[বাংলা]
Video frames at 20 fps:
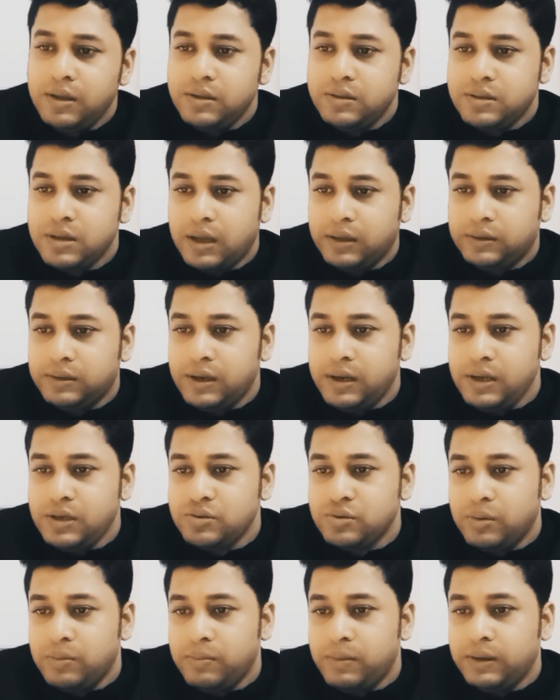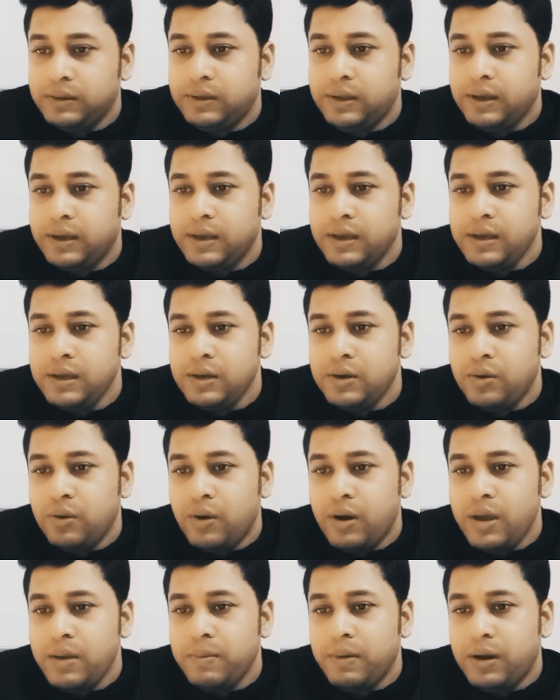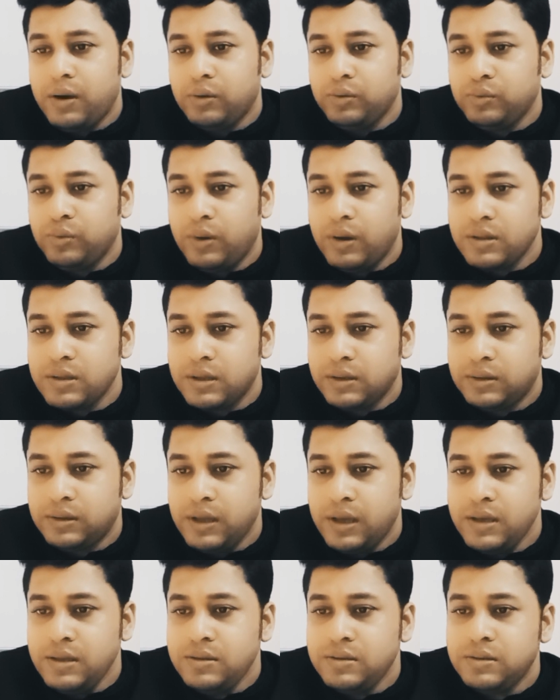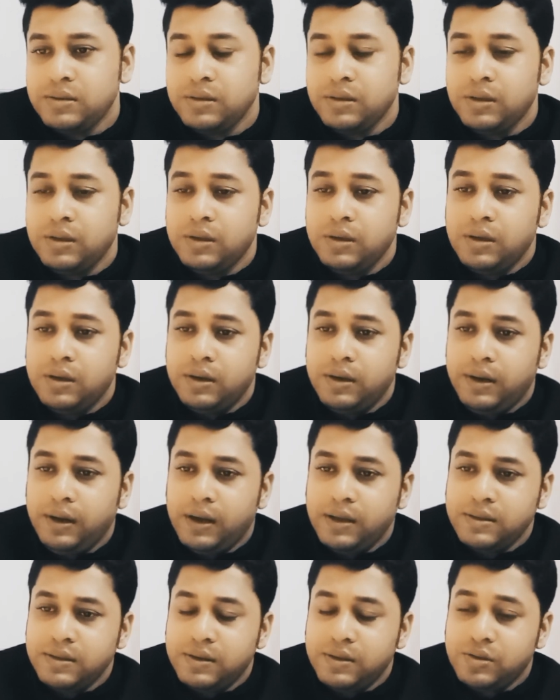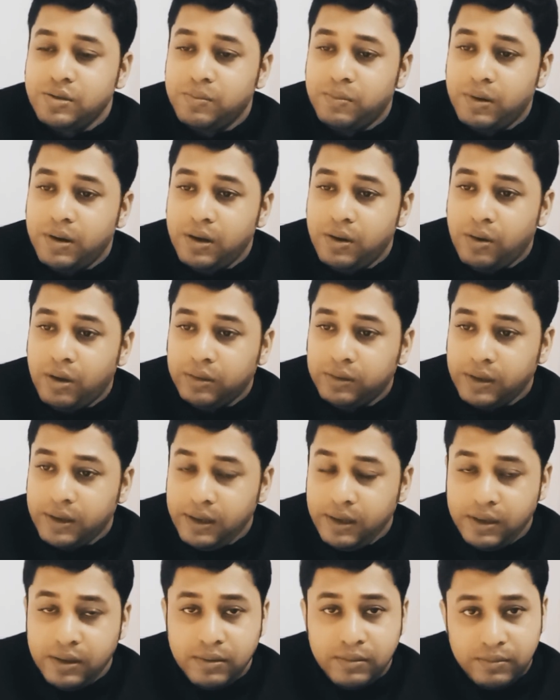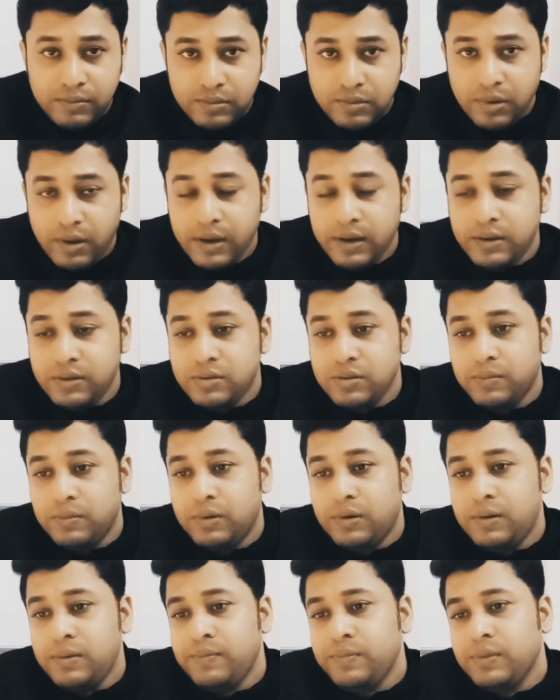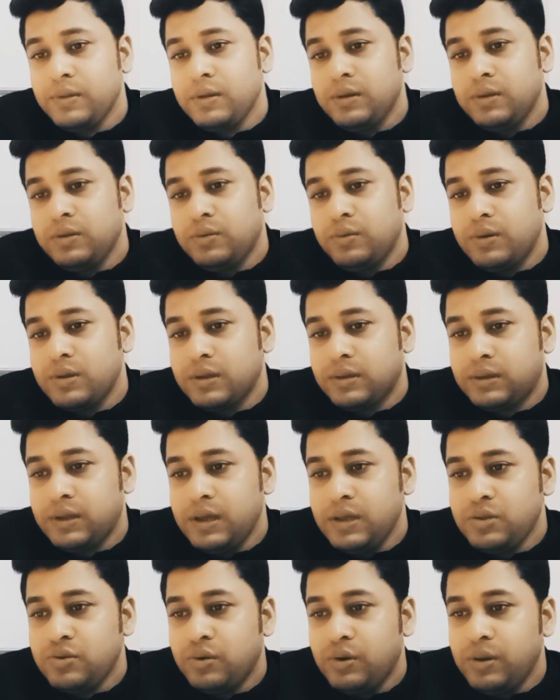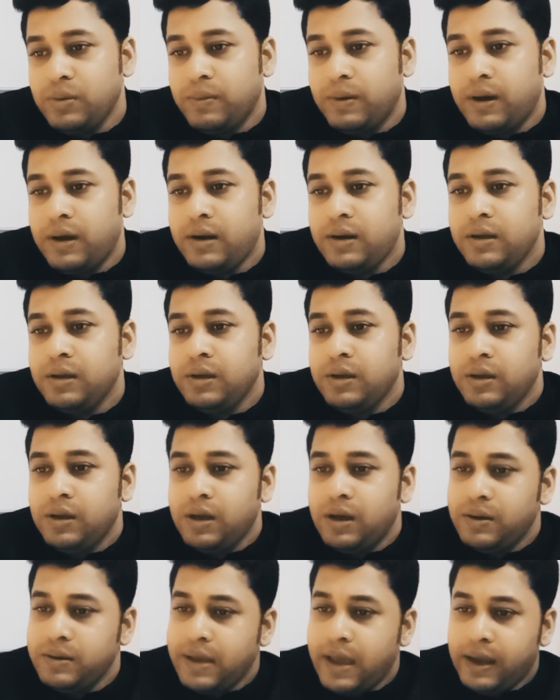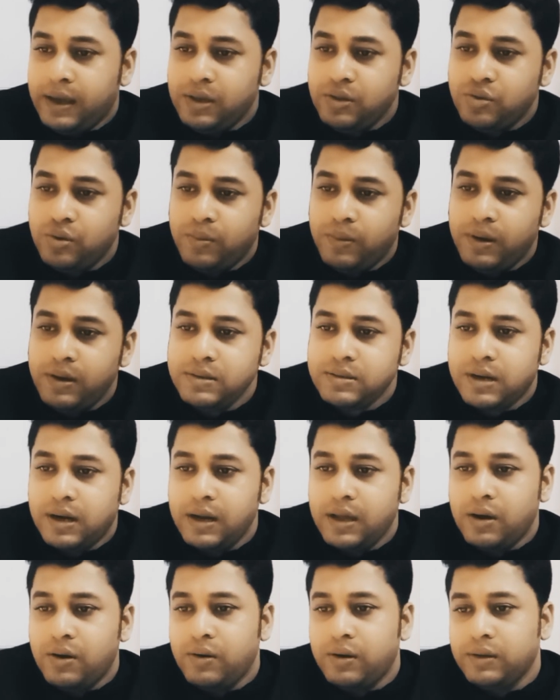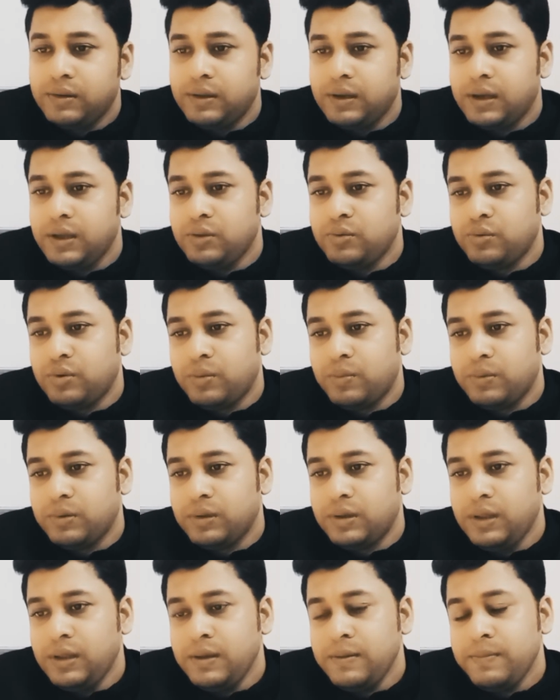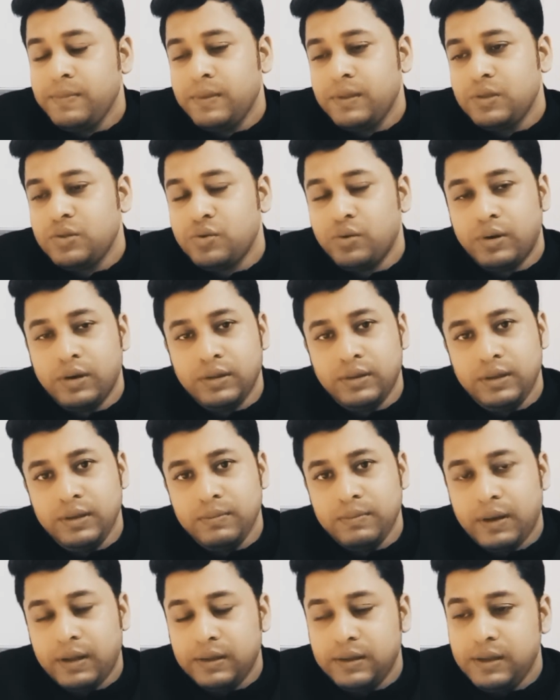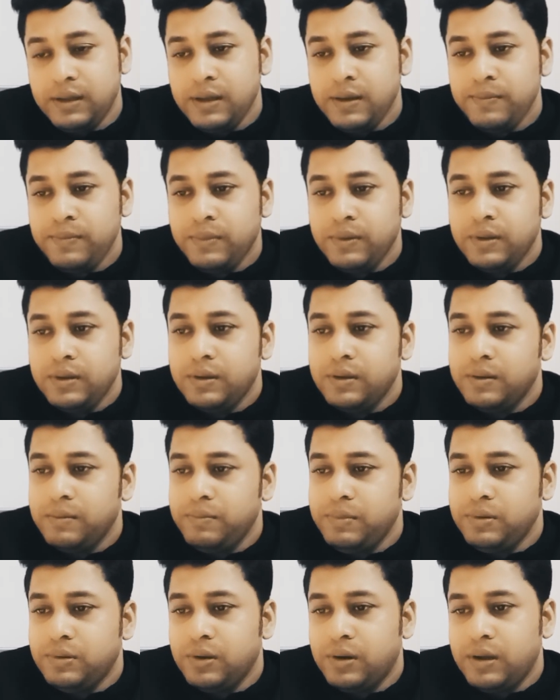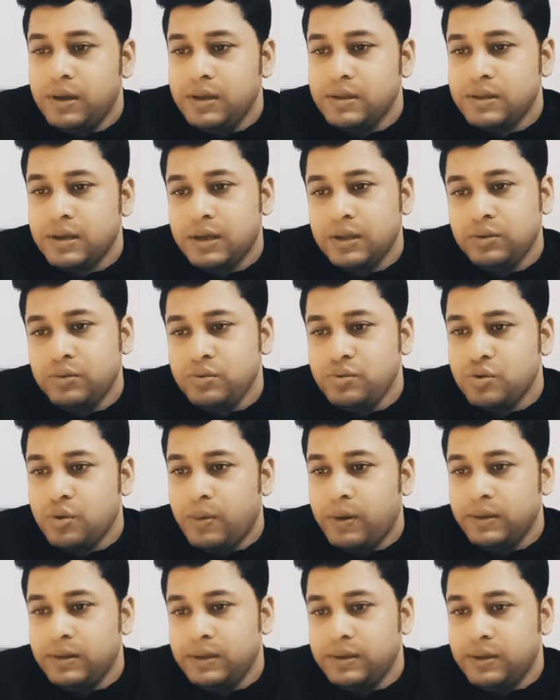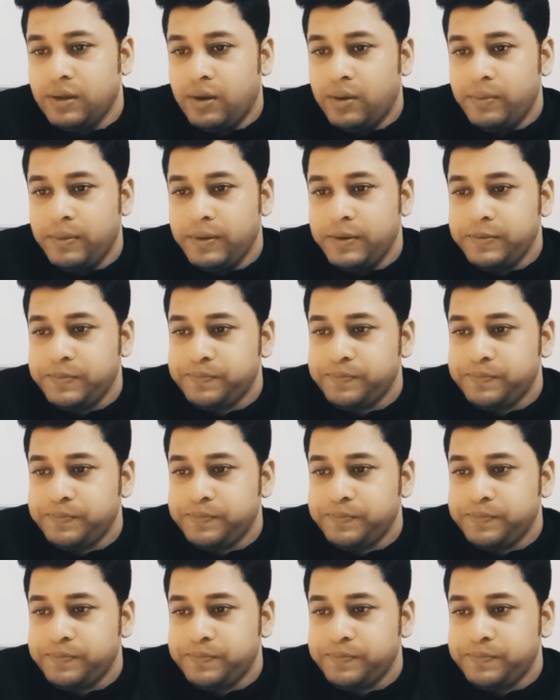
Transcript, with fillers: চার তারিখ সোমবার থেকে নয় বারো দু হাজার তেইশ ঠিক আছে ডিসেম্বরের ন তারিখ নয় ডিসেম্বর দু হাজার তেইশ শনিবার একই সময় সাড়ে এগারোটা থেকে দুটোর মধ্যে ছুটির দিন বাদ দিয়ে বিদ্যালয়ে এসে কিন্তু জমা দিতে হবে